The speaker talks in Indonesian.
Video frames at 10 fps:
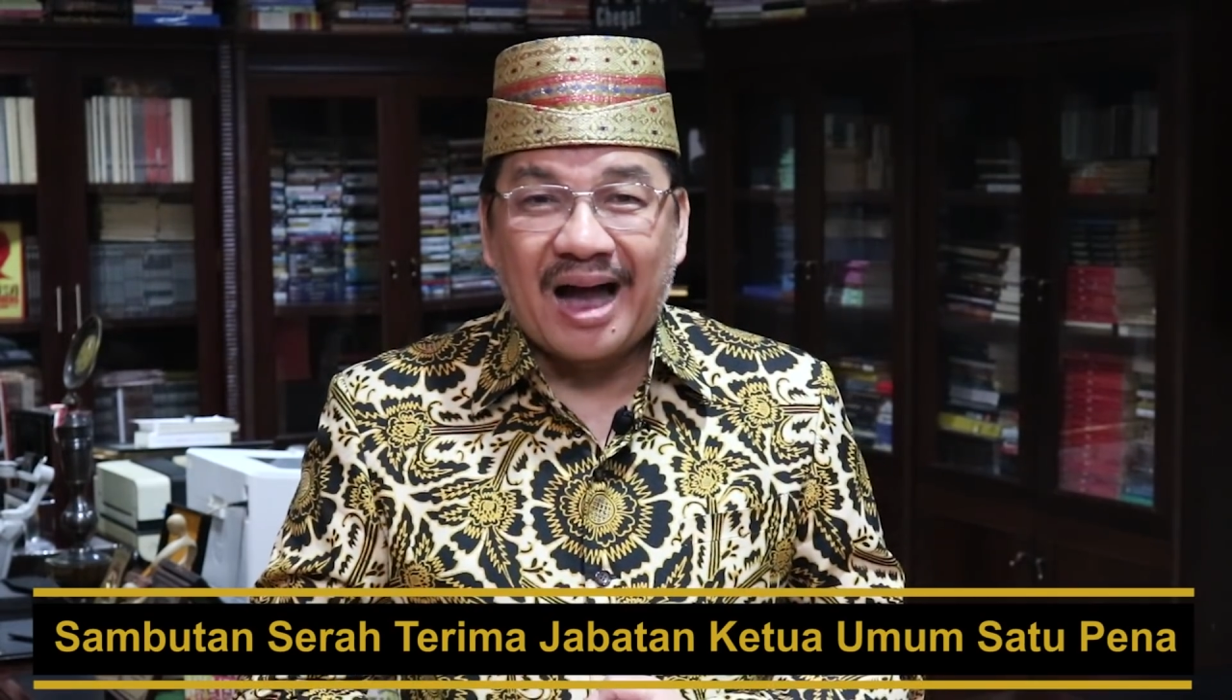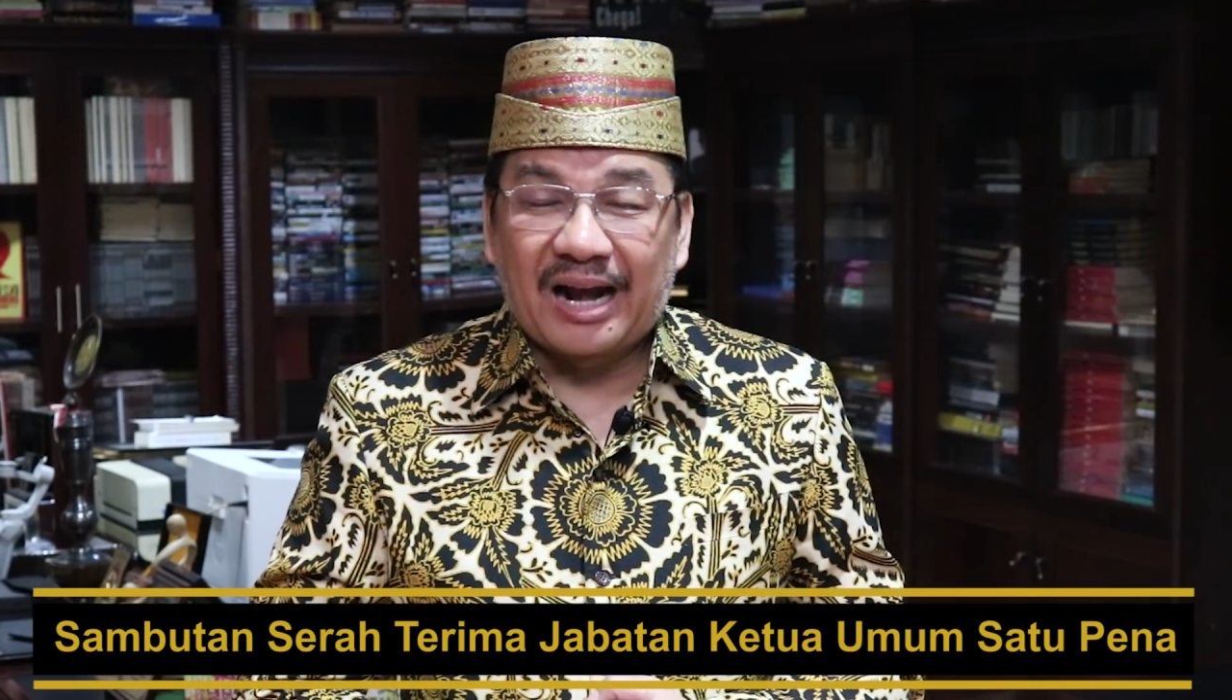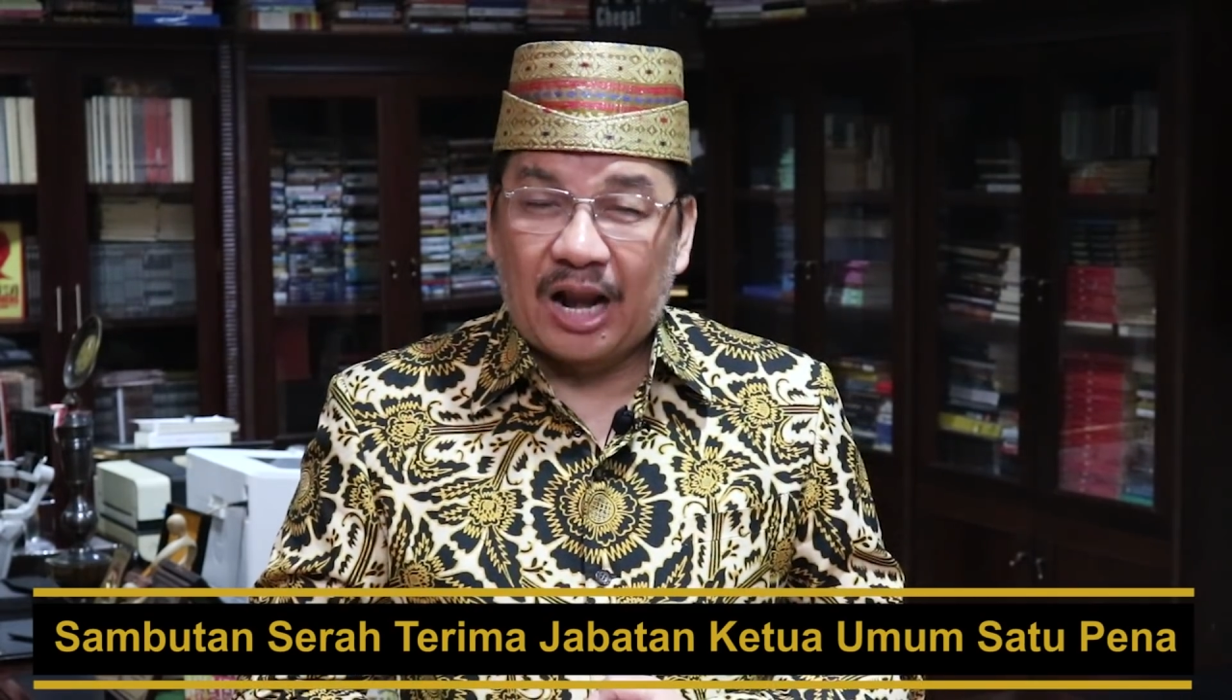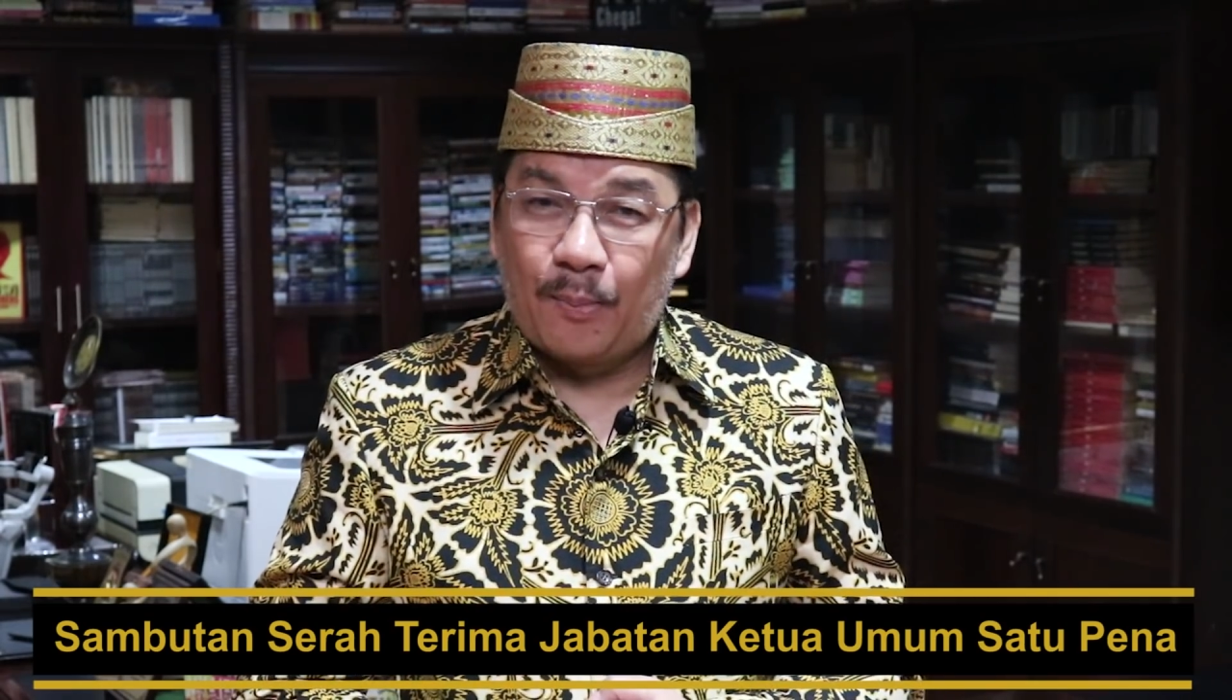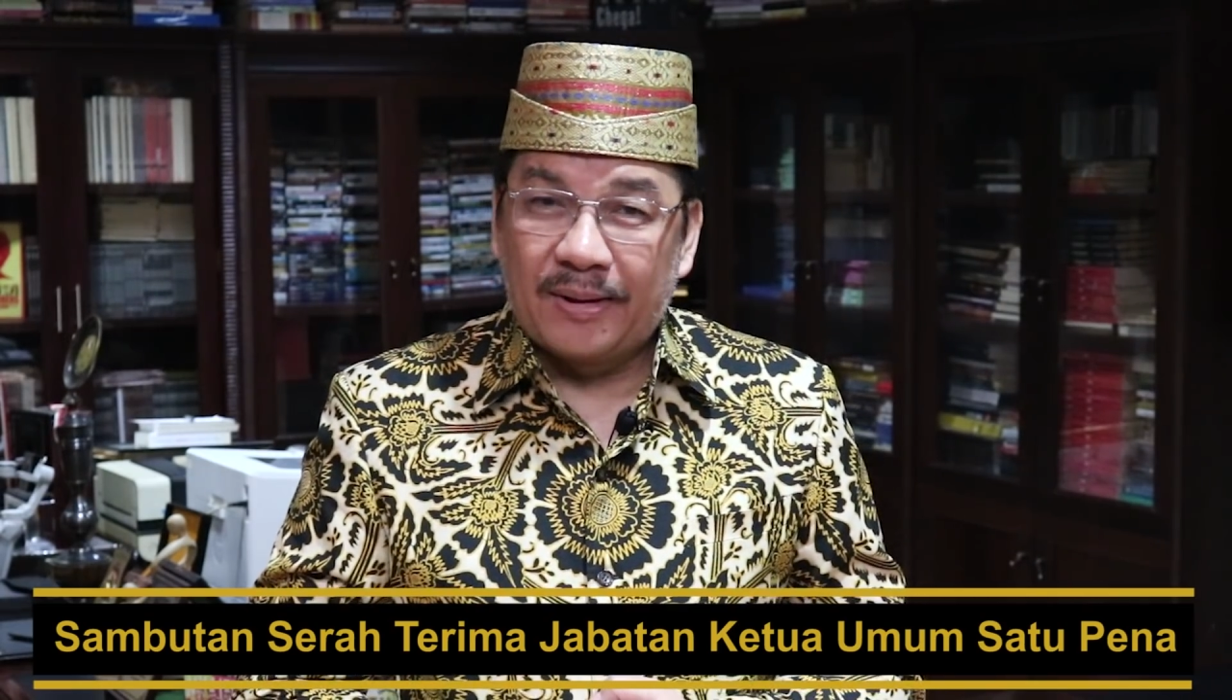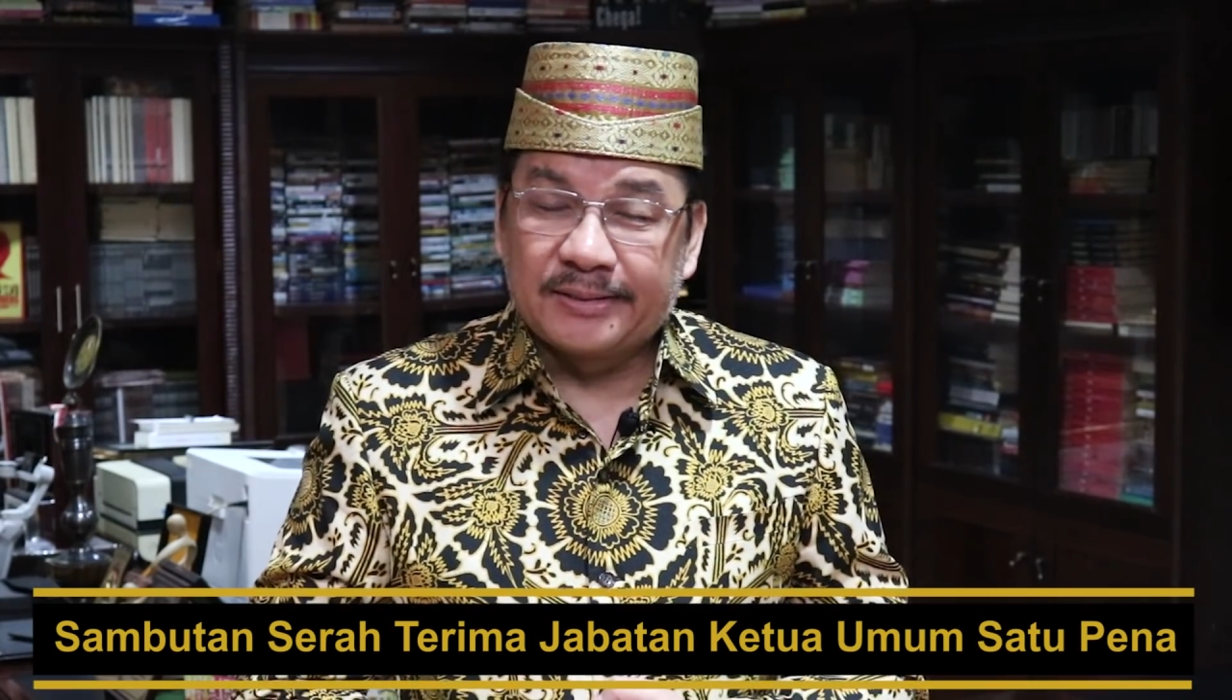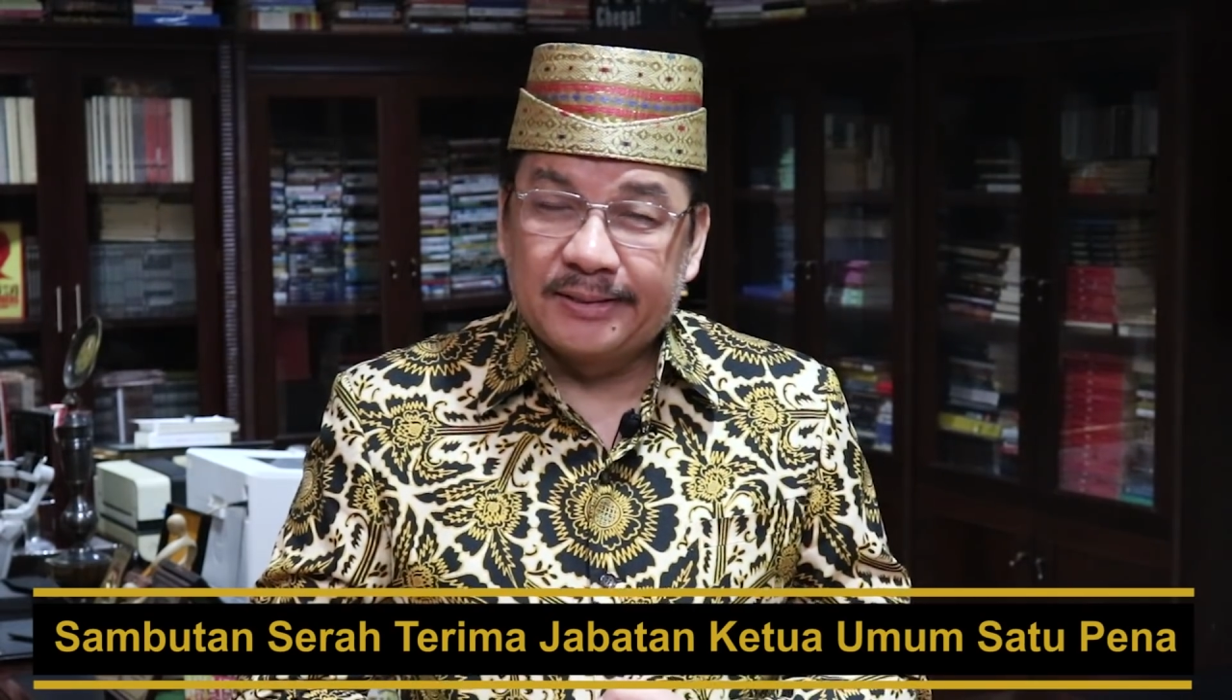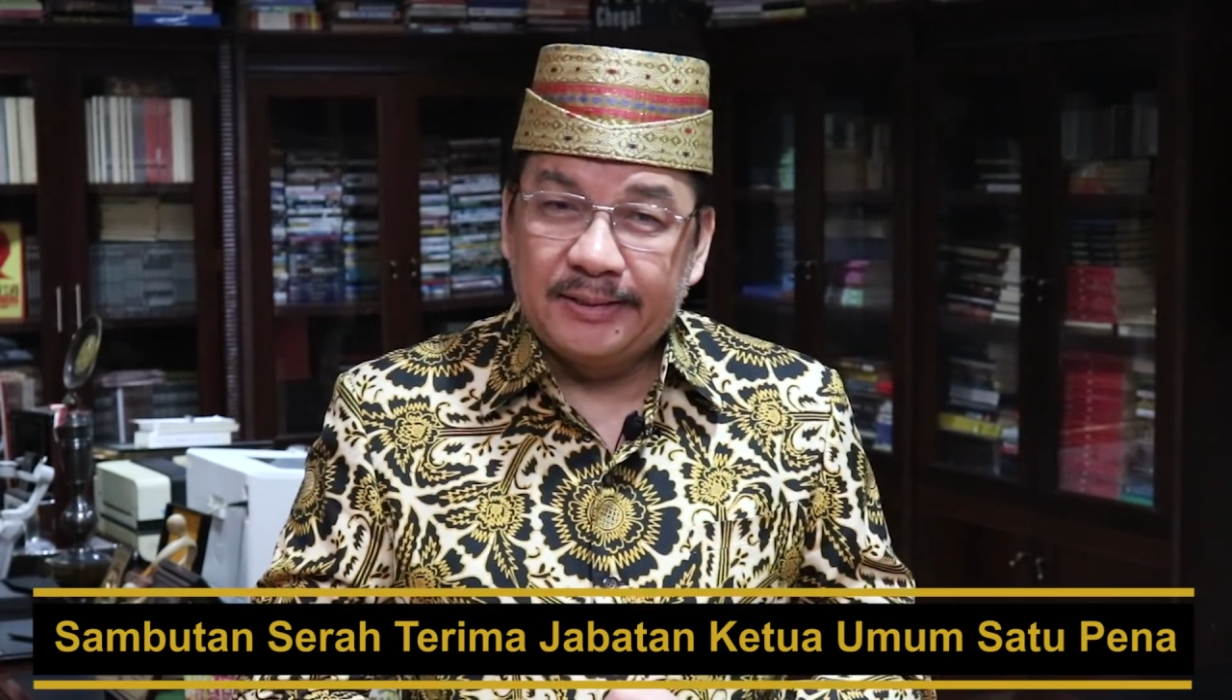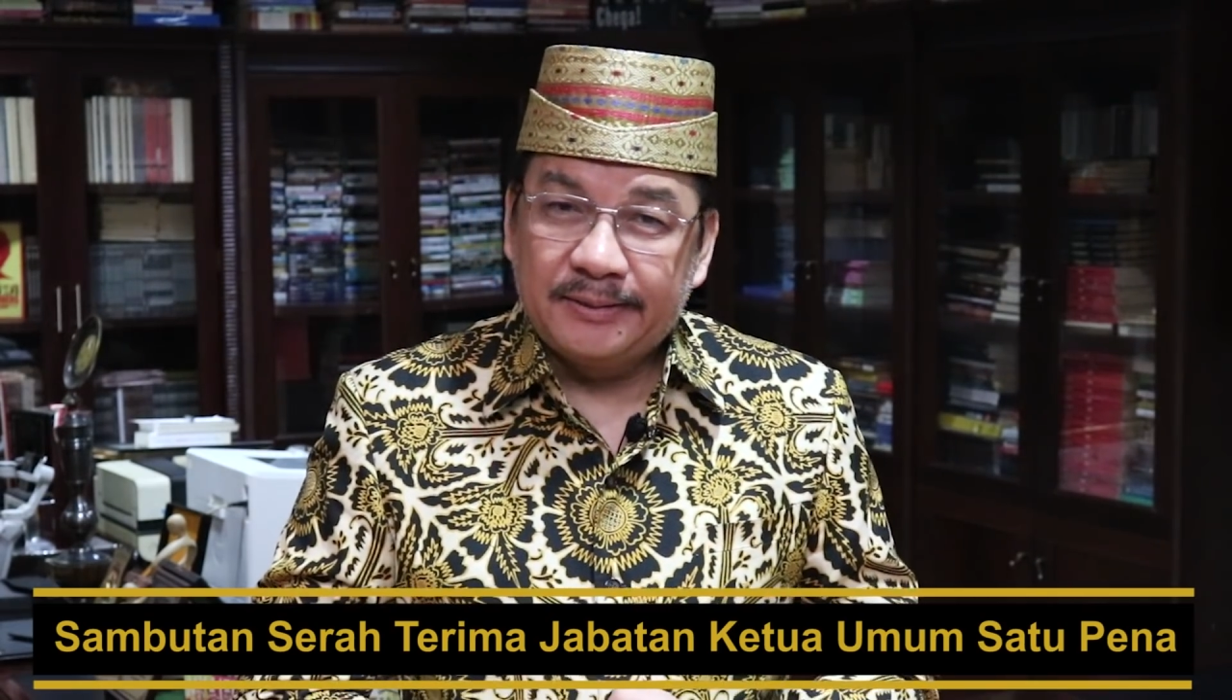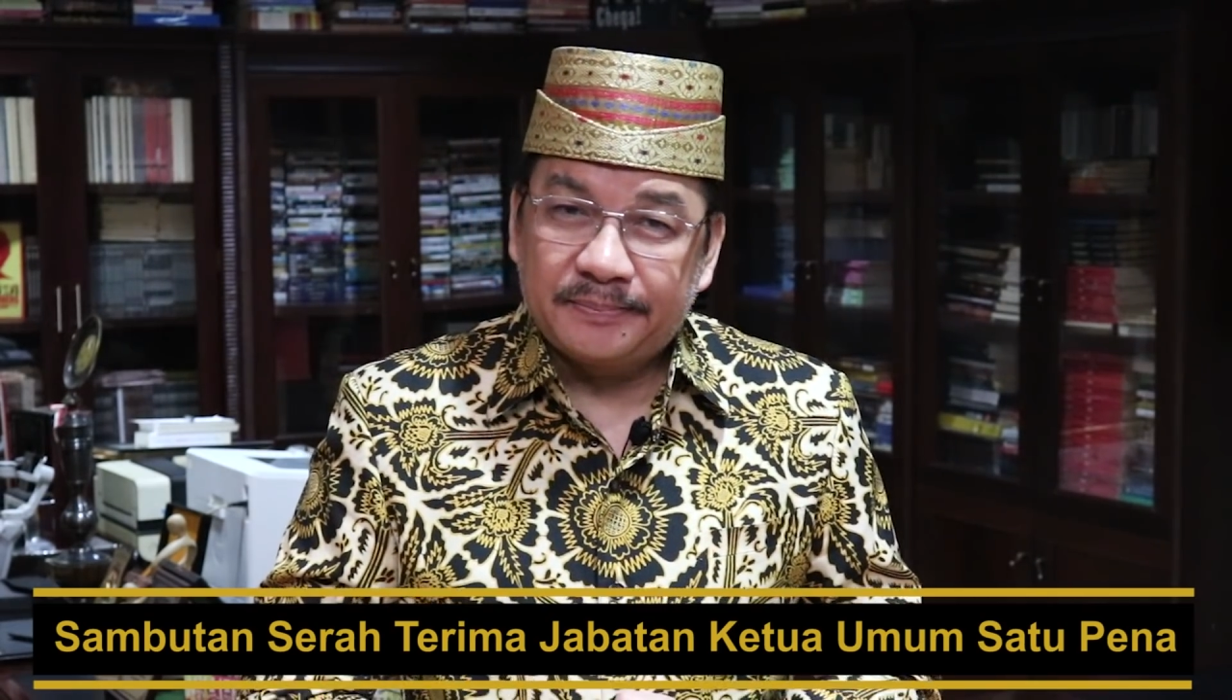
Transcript: aklamasi